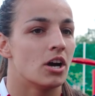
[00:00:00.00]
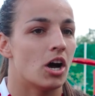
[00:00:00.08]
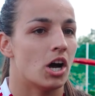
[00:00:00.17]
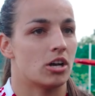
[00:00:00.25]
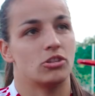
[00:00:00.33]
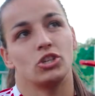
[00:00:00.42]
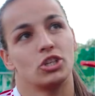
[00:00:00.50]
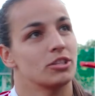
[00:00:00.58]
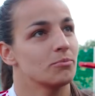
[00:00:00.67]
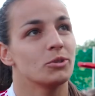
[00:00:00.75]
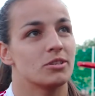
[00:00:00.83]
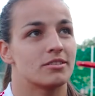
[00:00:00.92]
А,
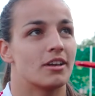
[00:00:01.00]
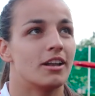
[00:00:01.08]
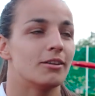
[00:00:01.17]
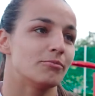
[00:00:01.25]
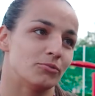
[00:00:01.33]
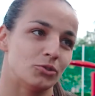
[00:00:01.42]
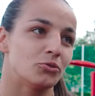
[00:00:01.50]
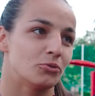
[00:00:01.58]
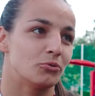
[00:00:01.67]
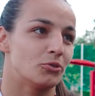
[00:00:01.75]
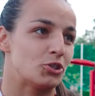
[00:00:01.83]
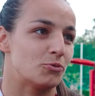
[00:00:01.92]
нет, мы не знали,
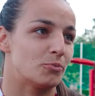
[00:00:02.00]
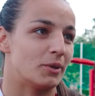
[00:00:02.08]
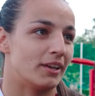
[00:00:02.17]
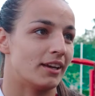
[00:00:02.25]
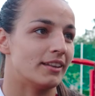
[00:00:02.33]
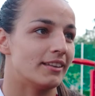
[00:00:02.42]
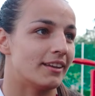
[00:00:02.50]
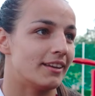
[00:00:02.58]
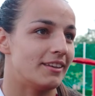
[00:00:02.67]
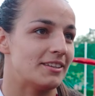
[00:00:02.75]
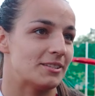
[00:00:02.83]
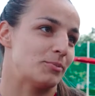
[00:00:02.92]
ну, очень приятно,
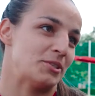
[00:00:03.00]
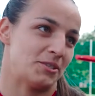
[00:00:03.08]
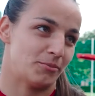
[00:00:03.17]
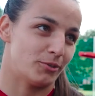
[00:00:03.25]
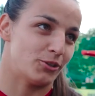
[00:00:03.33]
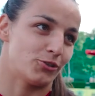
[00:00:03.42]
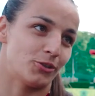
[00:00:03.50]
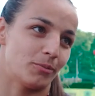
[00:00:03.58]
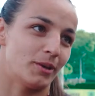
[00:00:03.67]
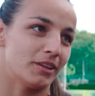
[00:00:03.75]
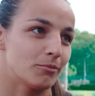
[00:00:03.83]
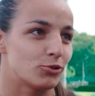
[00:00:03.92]
и спасибо большое
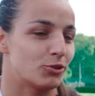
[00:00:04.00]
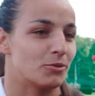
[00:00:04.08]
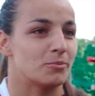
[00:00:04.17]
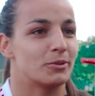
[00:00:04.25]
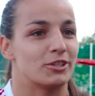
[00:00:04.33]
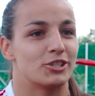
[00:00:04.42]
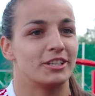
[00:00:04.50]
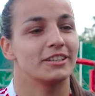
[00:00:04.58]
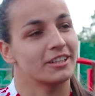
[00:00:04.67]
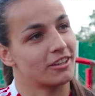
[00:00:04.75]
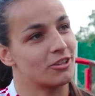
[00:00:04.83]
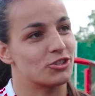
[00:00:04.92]
ребятам, что они пришли,
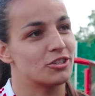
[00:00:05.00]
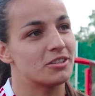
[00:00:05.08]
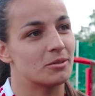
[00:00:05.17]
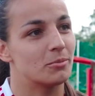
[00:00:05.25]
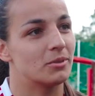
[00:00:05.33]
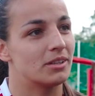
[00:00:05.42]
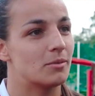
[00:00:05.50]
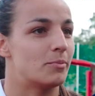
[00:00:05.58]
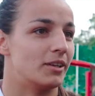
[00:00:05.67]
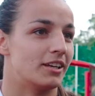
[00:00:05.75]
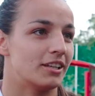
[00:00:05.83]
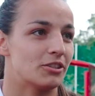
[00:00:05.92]
так неожиданно было и
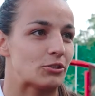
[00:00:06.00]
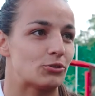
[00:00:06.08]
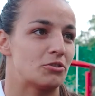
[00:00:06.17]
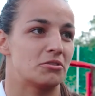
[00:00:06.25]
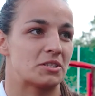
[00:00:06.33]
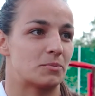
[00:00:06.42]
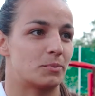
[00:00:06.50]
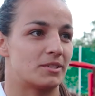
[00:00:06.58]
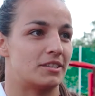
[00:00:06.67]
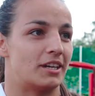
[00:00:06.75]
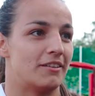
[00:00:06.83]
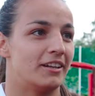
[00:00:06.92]
приятно, что они нас
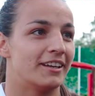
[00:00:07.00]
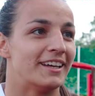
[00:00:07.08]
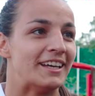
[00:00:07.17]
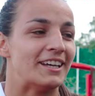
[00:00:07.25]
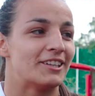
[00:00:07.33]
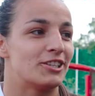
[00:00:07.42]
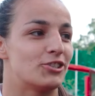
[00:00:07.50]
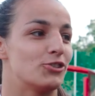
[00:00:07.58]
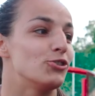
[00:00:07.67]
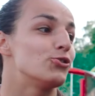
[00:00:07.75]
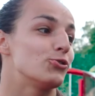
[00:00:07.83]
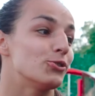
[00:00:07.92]
поздравили,
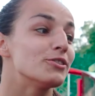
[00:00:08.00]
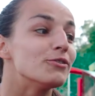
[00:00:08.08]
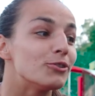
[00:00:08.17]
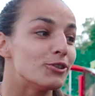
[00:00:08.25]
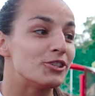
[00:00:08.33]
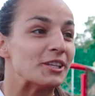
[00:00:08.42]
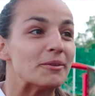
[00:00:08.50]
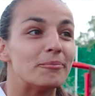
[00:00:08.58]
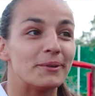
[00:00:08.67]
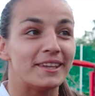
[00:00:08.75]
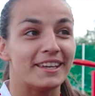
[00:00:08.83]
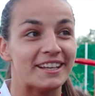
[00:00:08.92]
даже еще цветочки нам
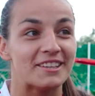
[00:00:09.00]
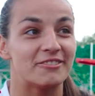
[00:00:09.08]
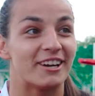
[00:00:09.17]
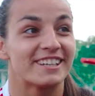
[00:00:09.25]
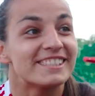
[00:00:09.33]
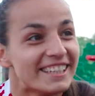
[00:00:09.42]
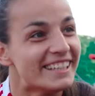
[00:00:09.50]
подарили дважды.